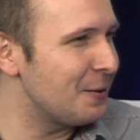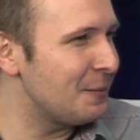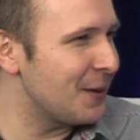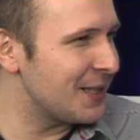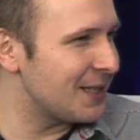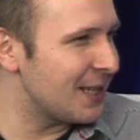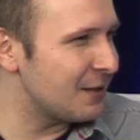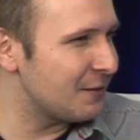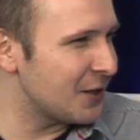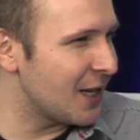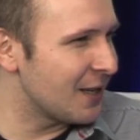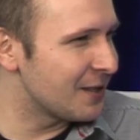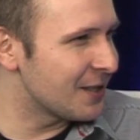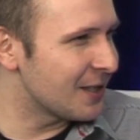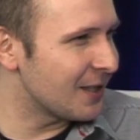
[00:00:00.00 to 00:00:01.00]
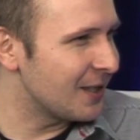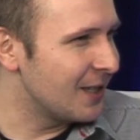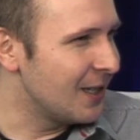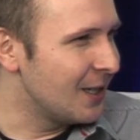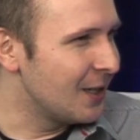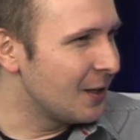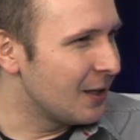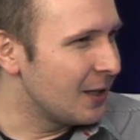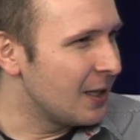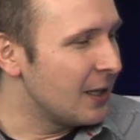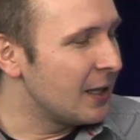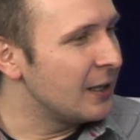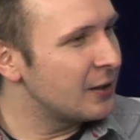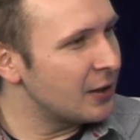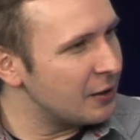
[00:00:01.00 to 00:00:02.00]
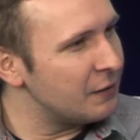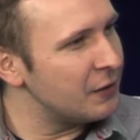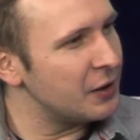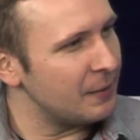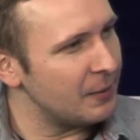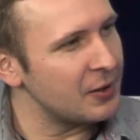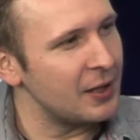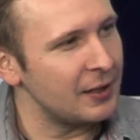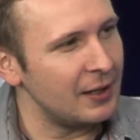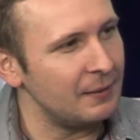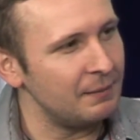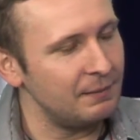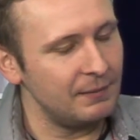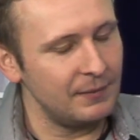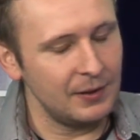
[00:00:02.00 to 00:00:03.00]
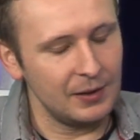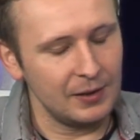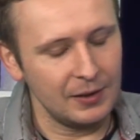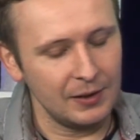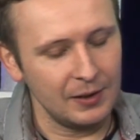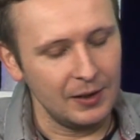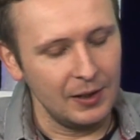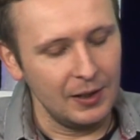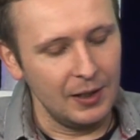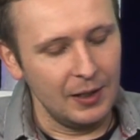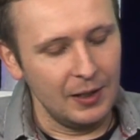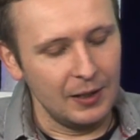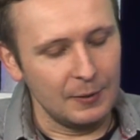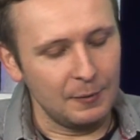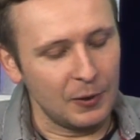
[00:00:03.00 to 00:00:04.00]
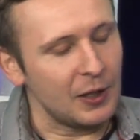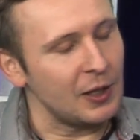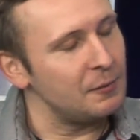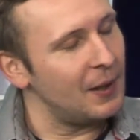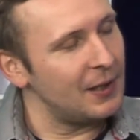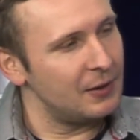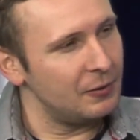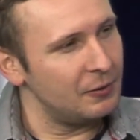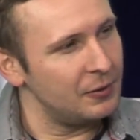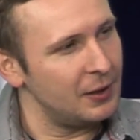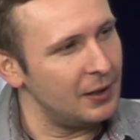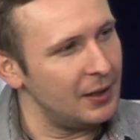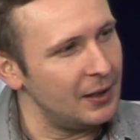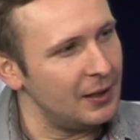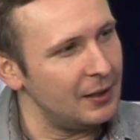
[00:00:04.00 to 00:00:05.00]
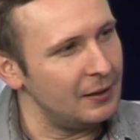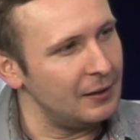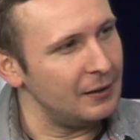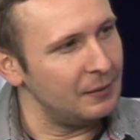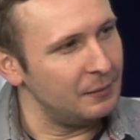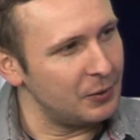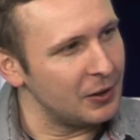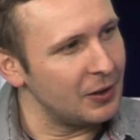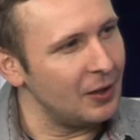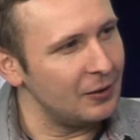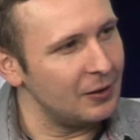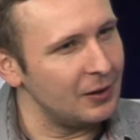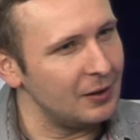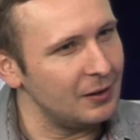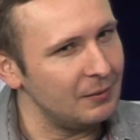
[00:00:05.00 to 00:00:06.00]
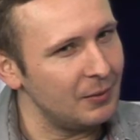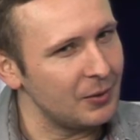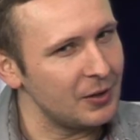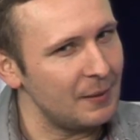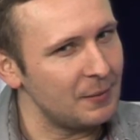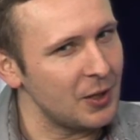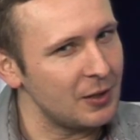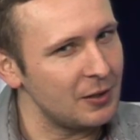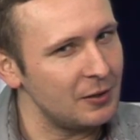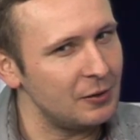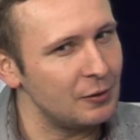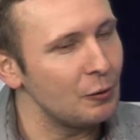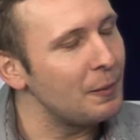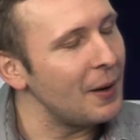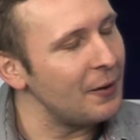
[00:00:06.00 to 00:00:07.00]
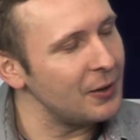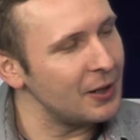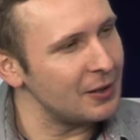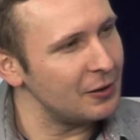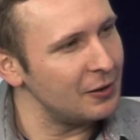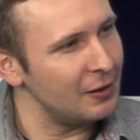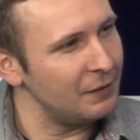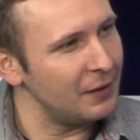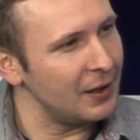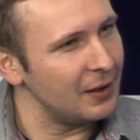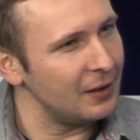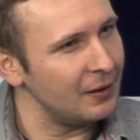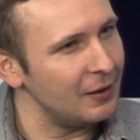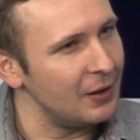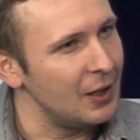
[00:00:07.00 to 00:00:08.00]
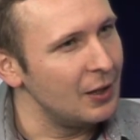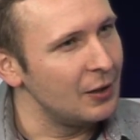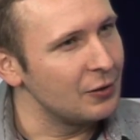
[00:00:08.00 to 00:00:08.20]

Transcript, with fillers: tu impreza jest wszędzie. I rzeczywiście można tam e, spotkać bardzo różne e, przygody, można przeżyć zupełnie coś nowego,